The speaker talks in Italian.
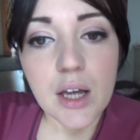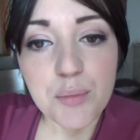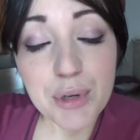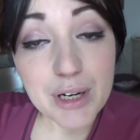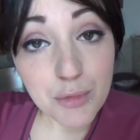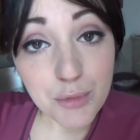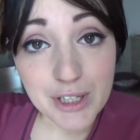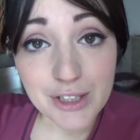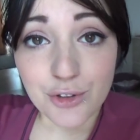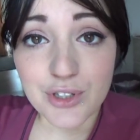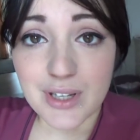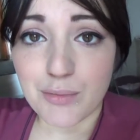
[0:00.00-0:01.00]
Per il
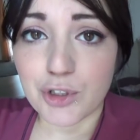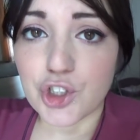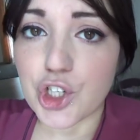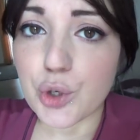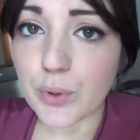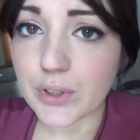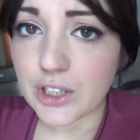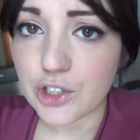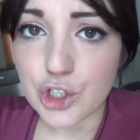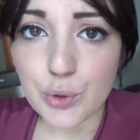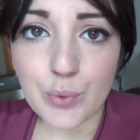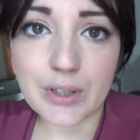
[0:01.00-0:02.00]
momento siamo a
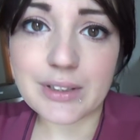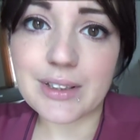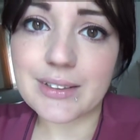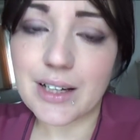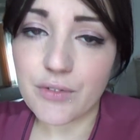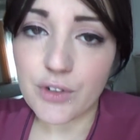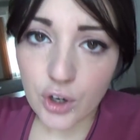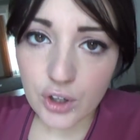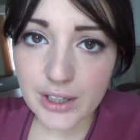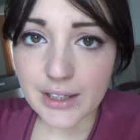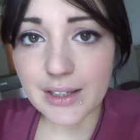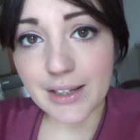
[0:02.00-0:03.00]
50-50 tra
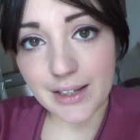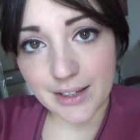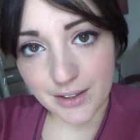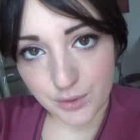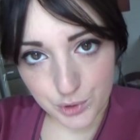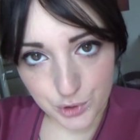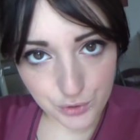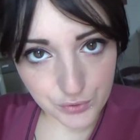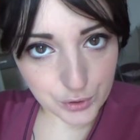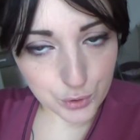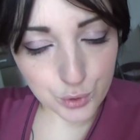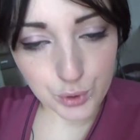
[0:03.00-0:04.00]
vlog e questo
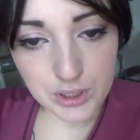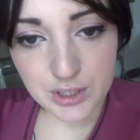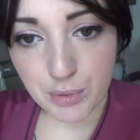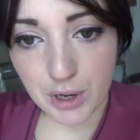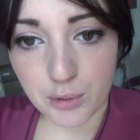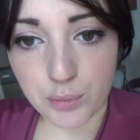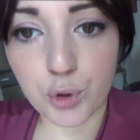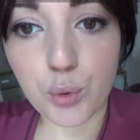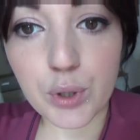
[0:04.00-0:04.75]
video sul risparmio,